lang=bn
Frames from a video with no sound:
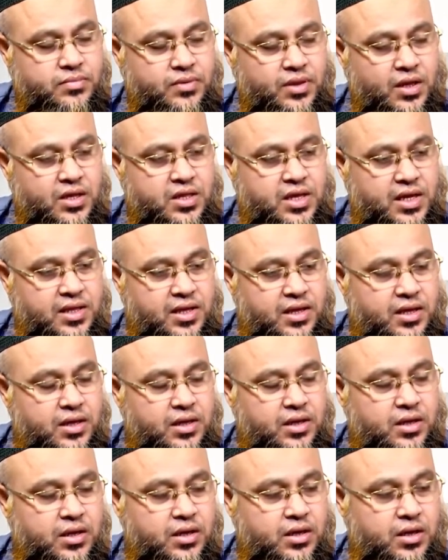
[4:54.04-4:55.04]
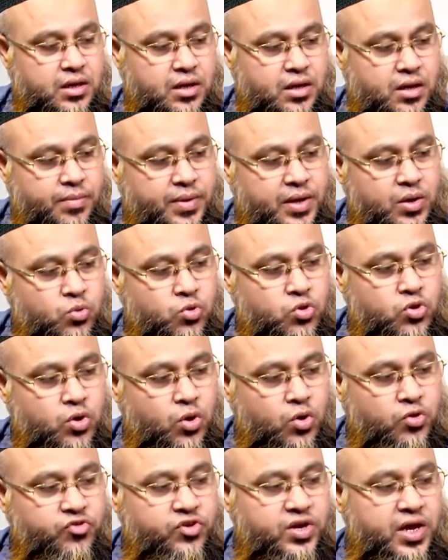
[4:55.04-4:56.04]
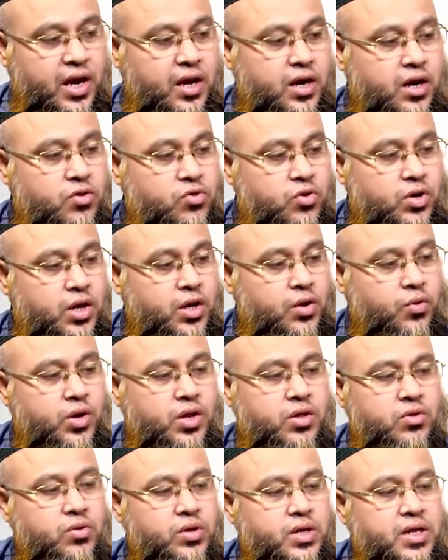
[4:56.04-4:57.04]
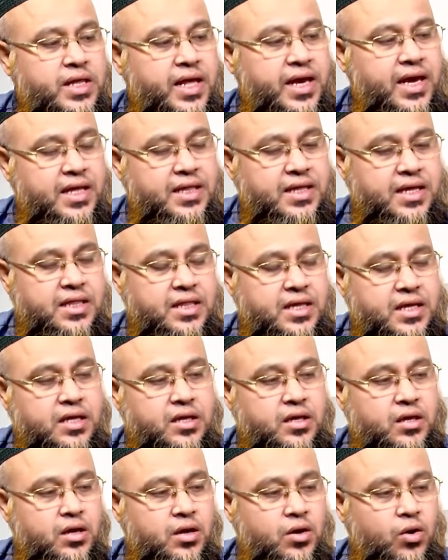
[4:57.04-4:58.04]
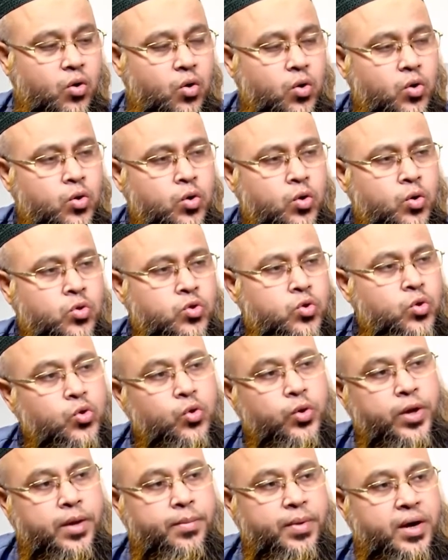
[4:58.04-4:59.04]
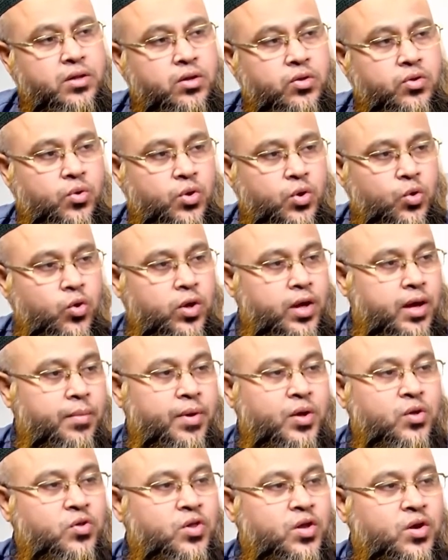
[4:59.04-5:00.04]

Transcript: যাতে মানুষ হজটি আল্লাহর জন্যই করে এই জন্য দেখা যায় যে অন্য যত এবাদত করি ওই এবাদতের